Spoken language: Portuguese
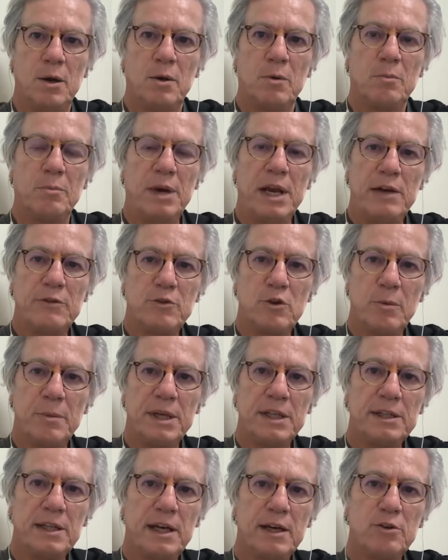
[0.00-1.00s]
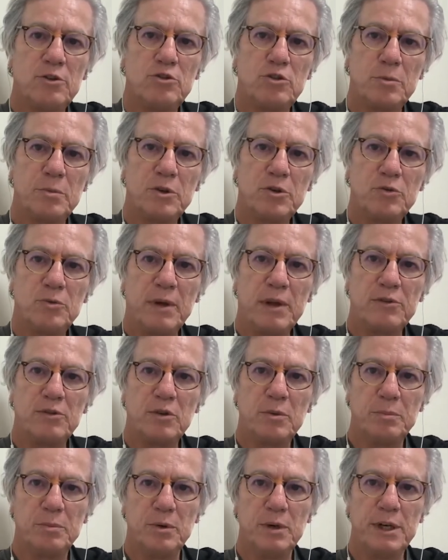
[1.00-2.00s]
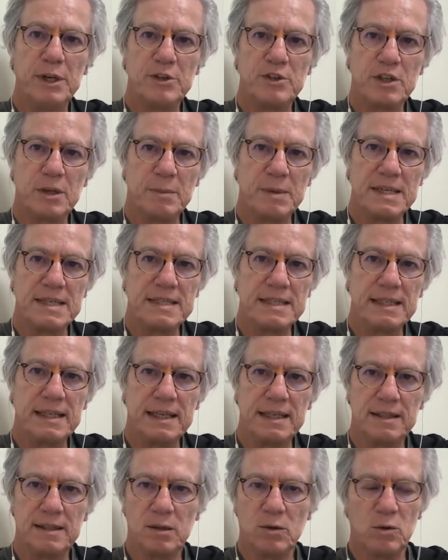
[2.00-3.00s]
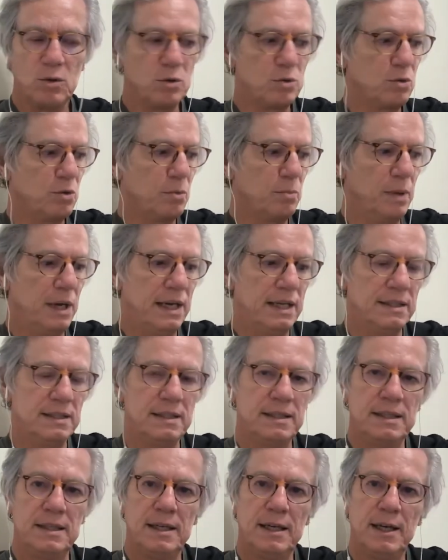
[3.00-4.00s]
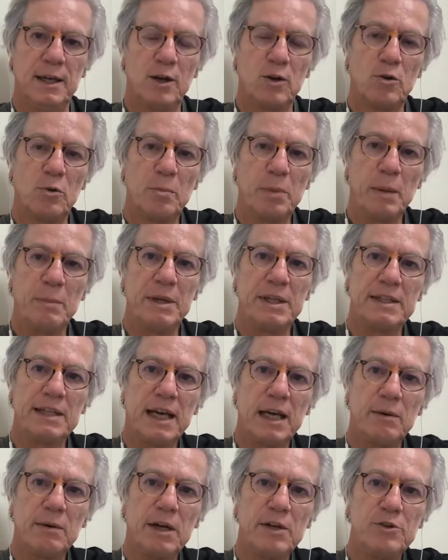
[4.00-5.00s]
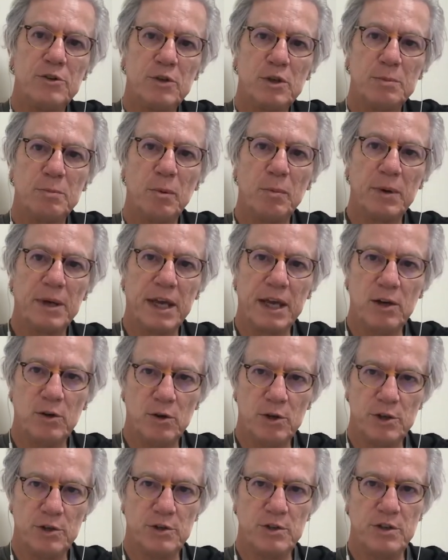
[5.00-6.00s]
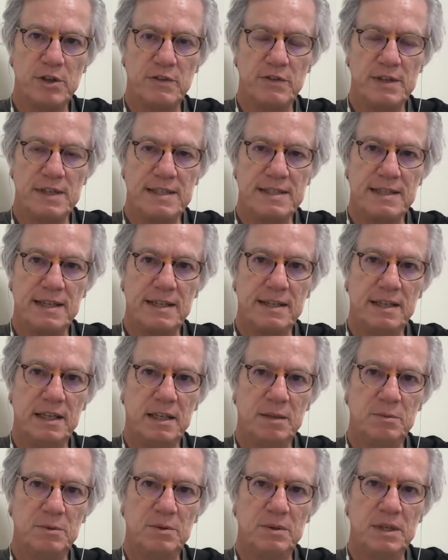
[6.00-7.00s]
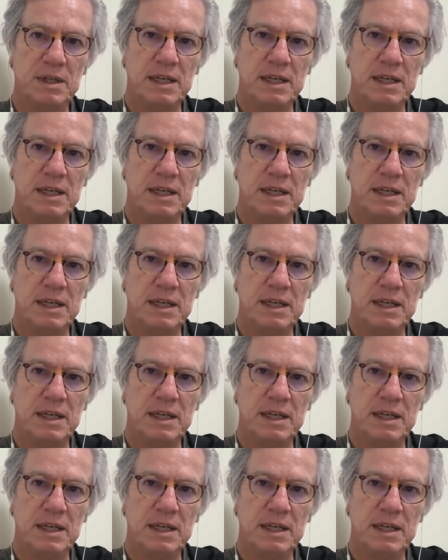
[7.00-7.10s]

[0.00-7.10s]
Breve comentário sobre a situação política brasileira tão conturbada, complementar ao artigo que publiquei hoje, dia 20 de setembro,